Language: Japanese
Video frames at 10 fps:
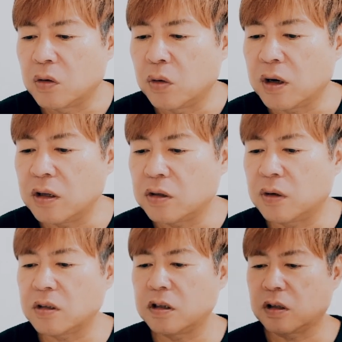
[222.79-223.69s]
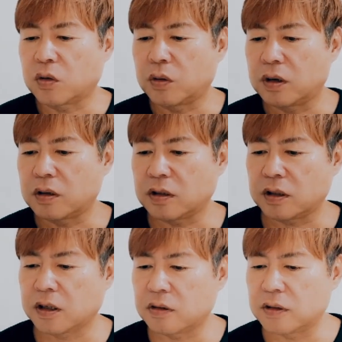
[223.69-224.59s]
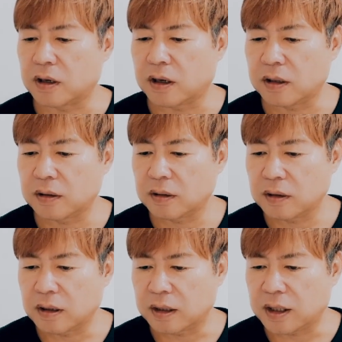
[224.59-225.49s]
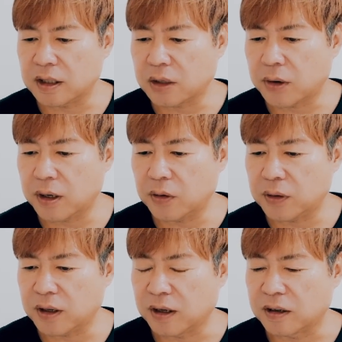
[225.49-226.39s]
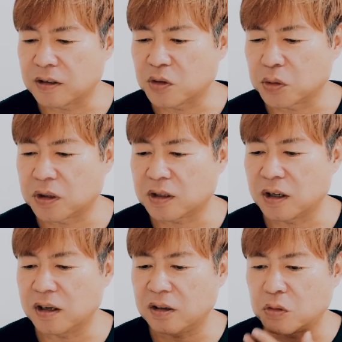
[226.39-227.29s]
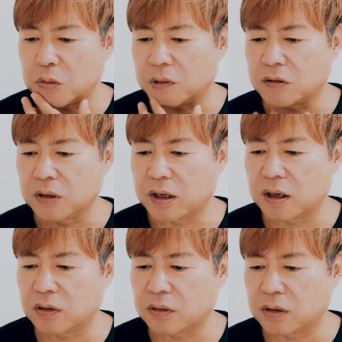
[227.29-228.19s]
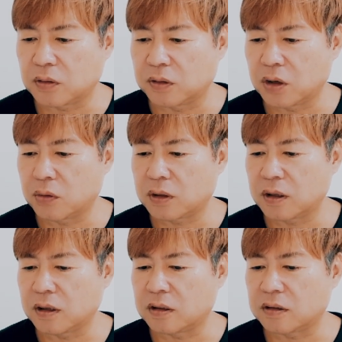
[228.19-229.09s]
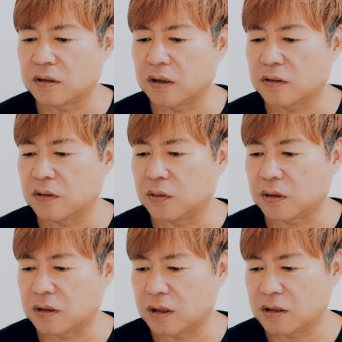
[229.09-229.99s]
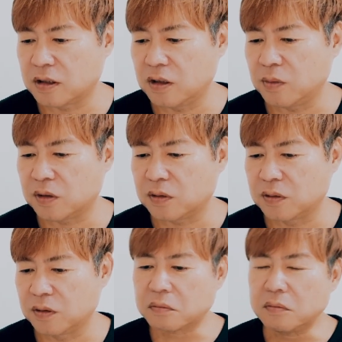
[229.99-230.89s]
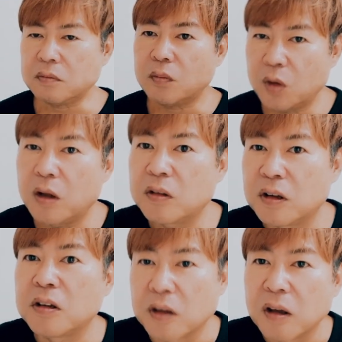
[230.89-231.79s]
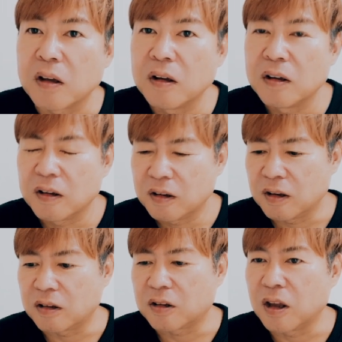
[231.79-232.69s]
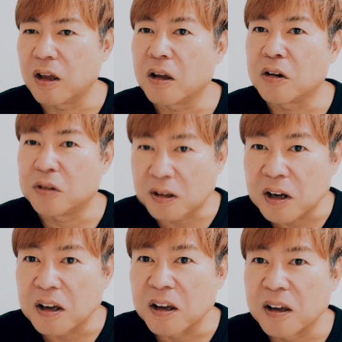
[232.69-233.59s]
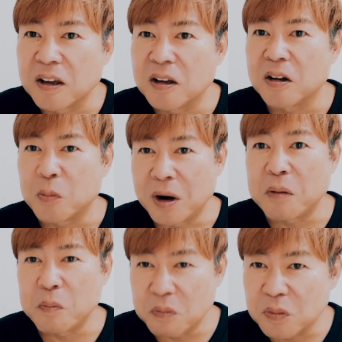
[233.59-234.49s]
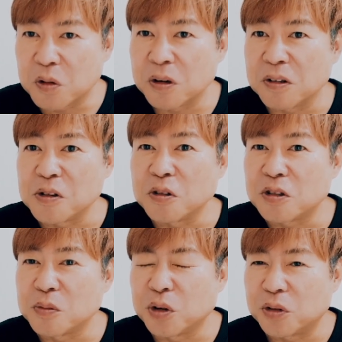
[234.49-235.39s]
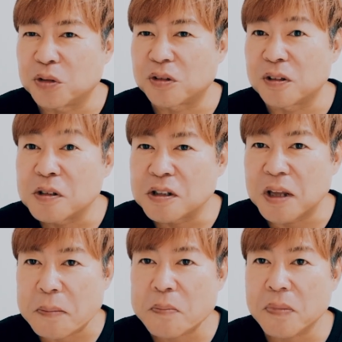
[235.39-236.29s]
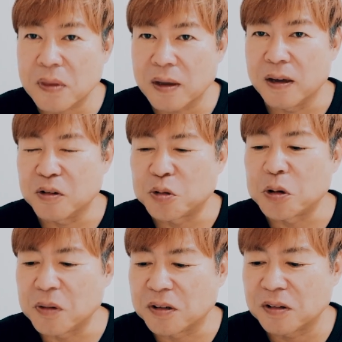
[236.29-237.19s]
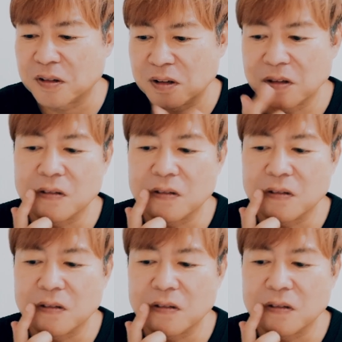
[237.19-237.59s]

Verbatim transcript: 業界に詳しい方のお話を聞けるなら、当たり障りのない話を聞きたいなと思いますので、ライドさんとの電話対談実現するのを期待しています。ね、ぜひね、やってください。まあ、とりあえず YouTube を通じて、え言っております。